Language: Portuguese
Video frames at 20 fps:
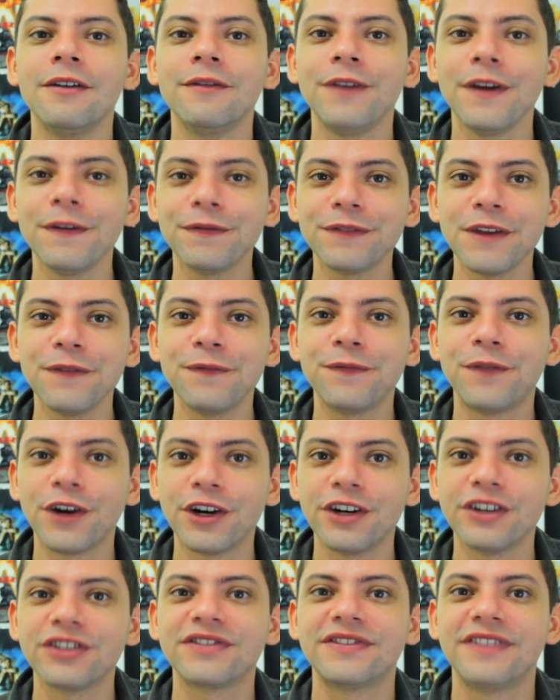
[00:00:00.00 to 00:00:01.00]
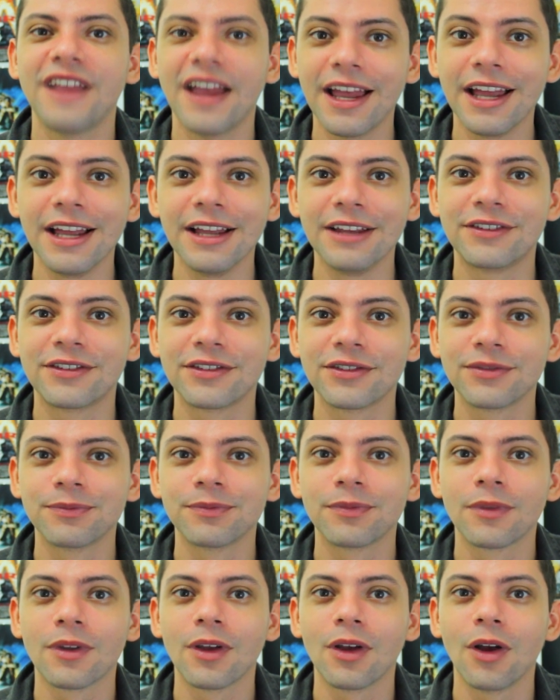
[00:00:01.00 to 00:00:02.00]
51 First Dates,
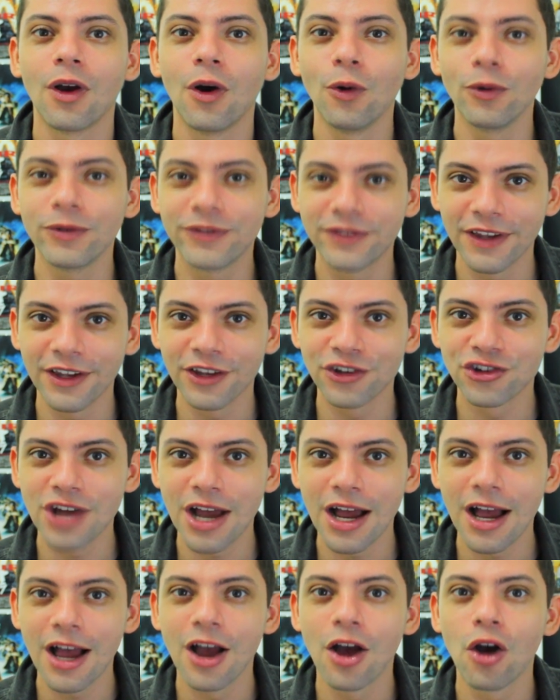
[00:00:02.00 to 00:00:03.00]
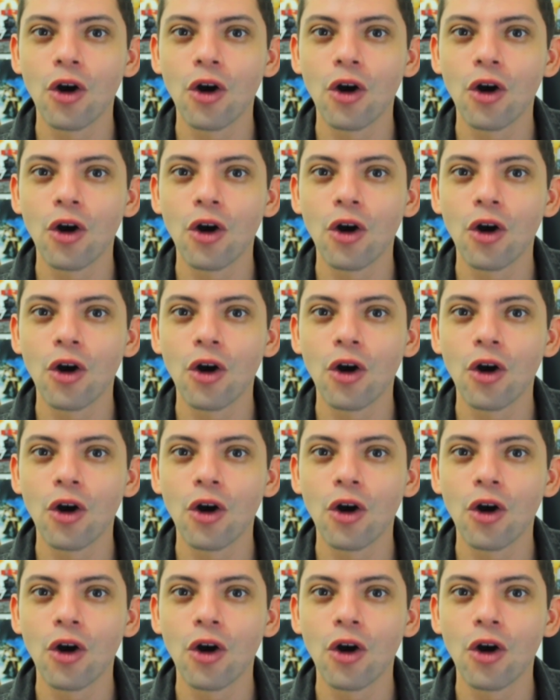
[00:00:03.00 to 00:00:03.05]
ou seja,